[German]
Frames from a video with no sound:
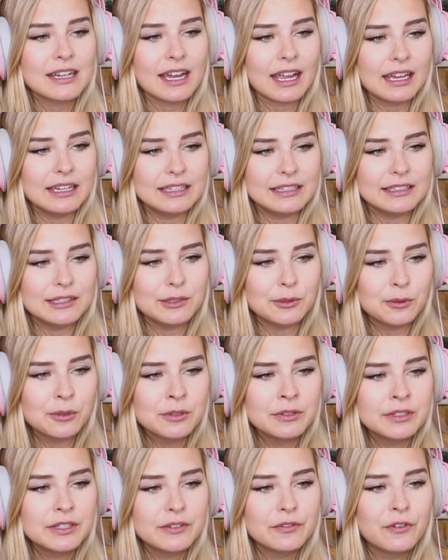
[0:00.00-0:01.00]
der
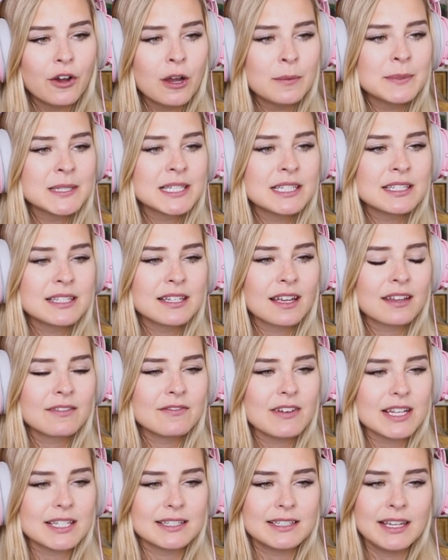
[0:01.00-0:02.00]
Religion. Die
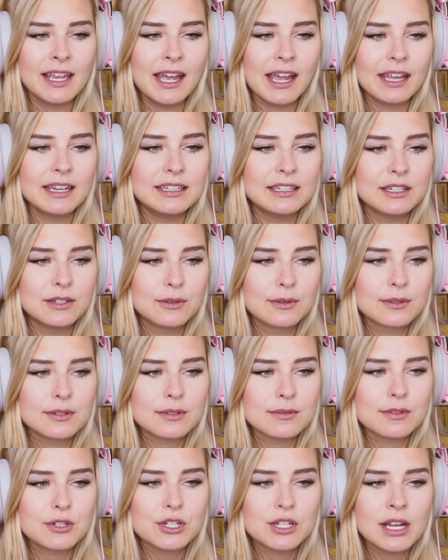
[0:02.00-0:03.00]
Vorbesitzerin war sehr
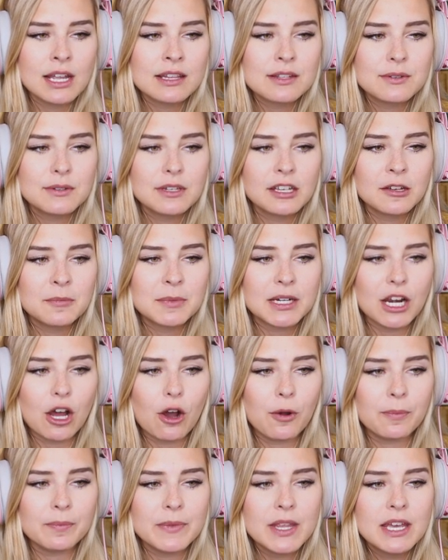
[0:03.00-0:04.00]
religiös und stand zu ihrem
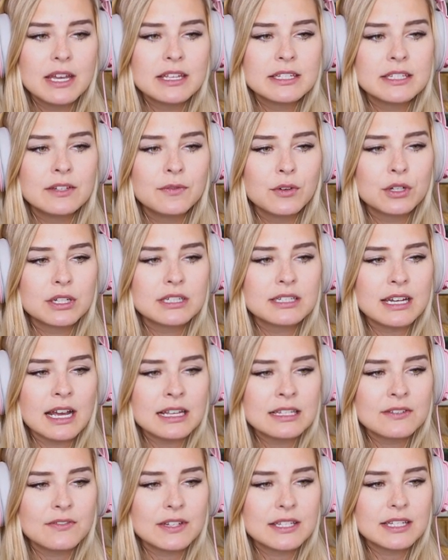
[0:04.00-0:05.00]
Glauben. Sie würde
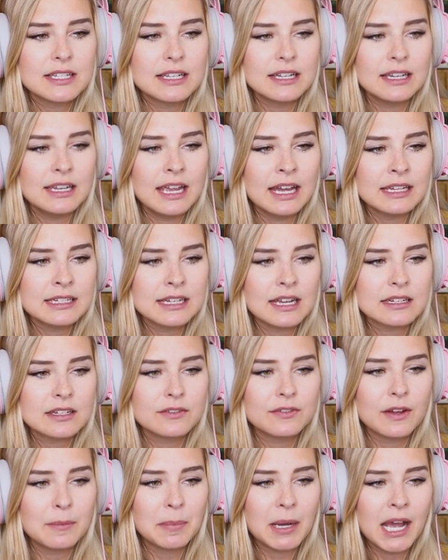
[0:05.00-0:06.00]
das, was sie gelernt hatte,
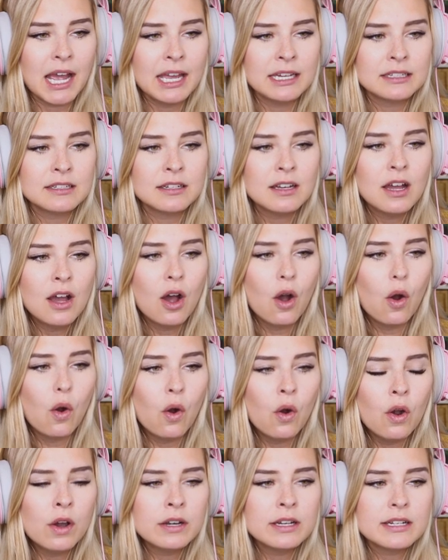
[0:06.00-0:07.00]
verbreiten,
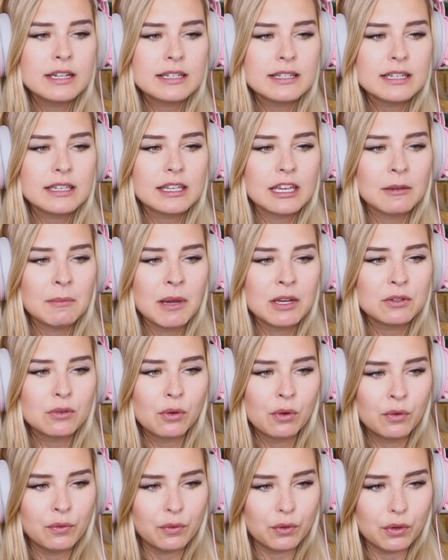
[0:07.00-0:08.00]
ohne dass sich jemand
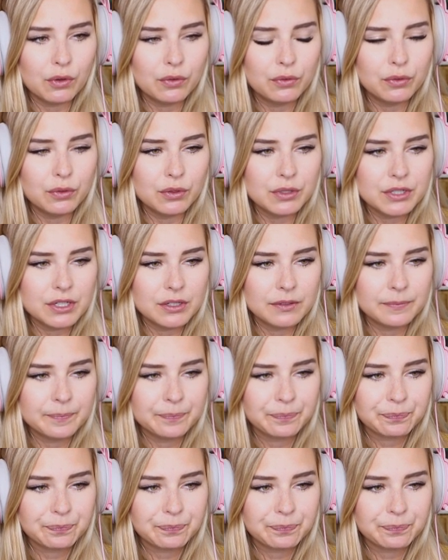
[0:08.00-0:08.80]
unwohl fühlte.